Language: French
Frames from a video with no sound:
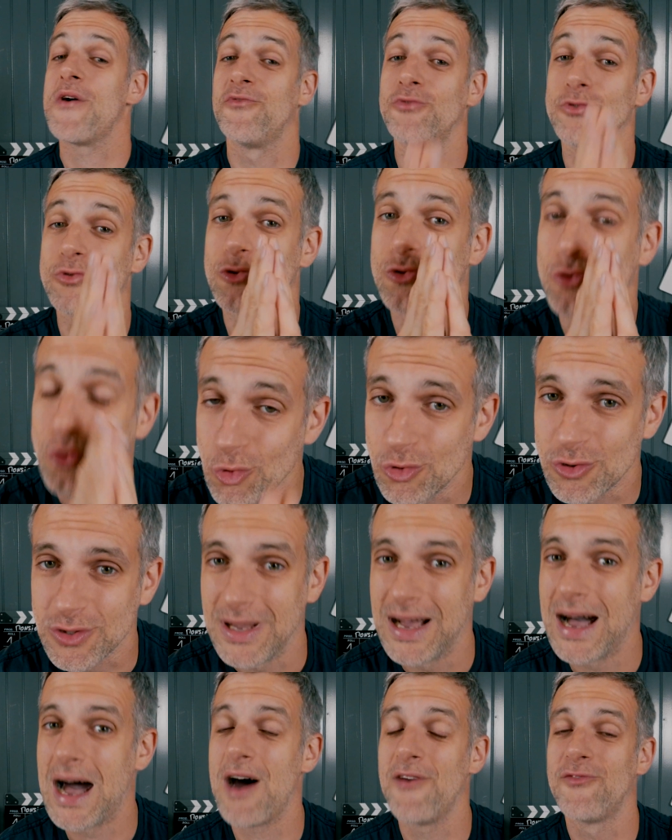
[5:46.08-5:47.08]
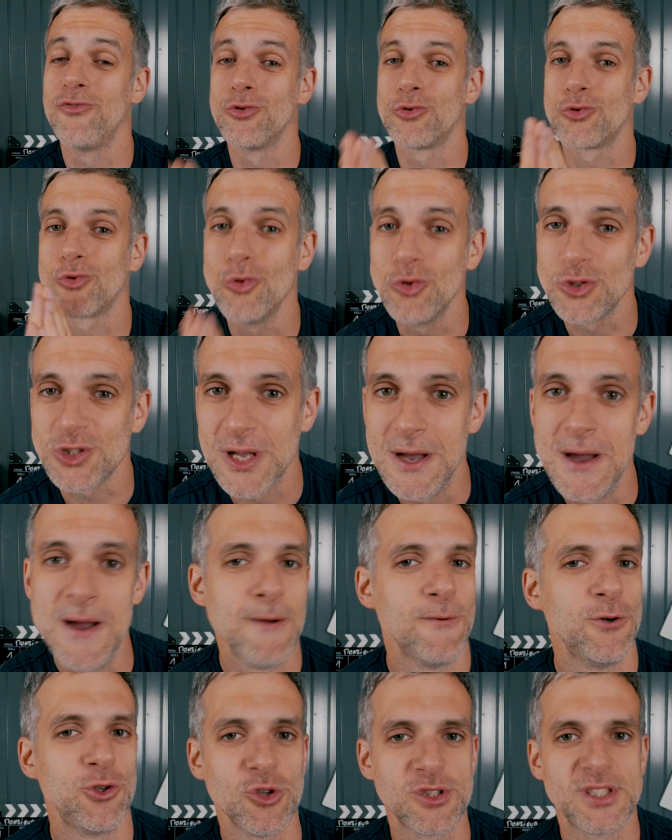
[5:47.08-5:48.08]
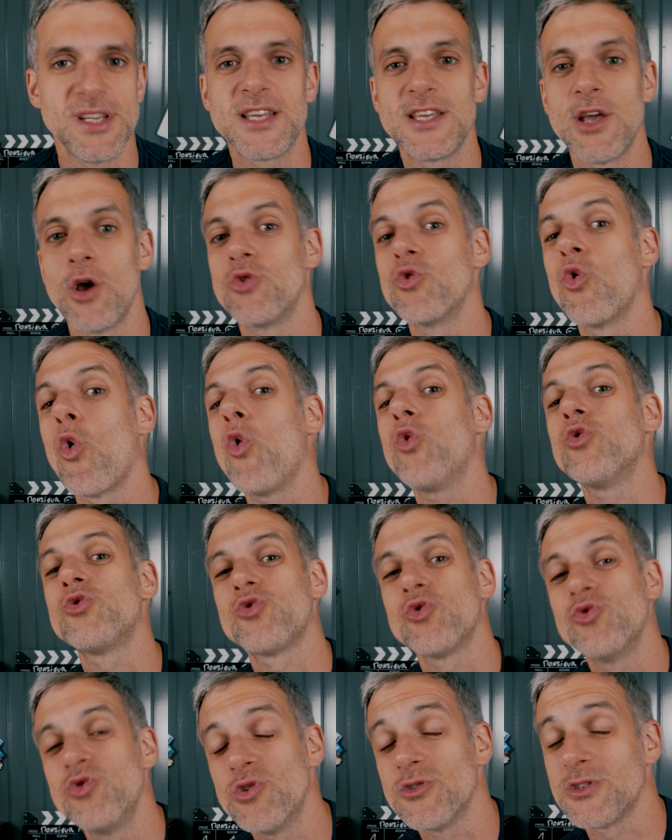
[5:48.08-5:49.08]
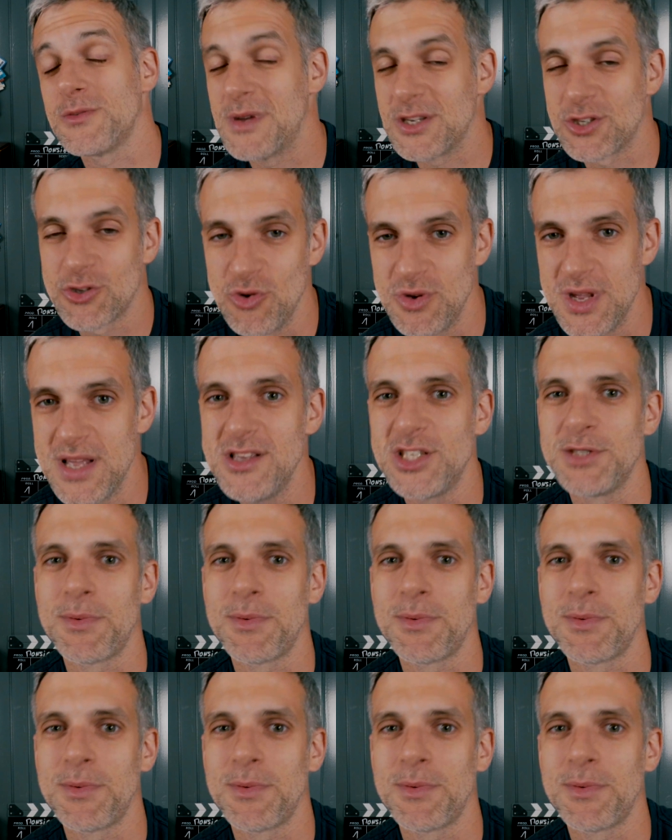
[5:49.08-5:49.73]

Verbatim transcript: à vous toutes, à vous tous. Je sais qu'il y a une grosse audience masculine,